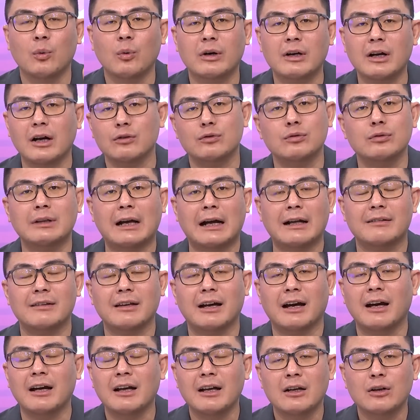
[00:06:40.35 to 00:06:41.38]
我告诉大
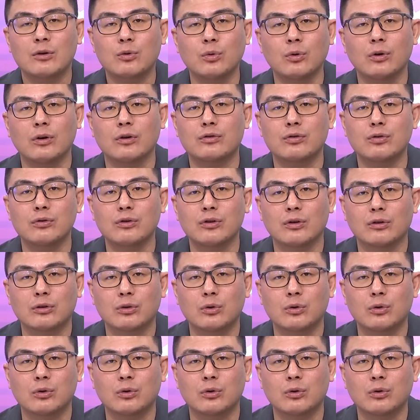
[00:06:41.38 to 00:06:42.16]
家，过去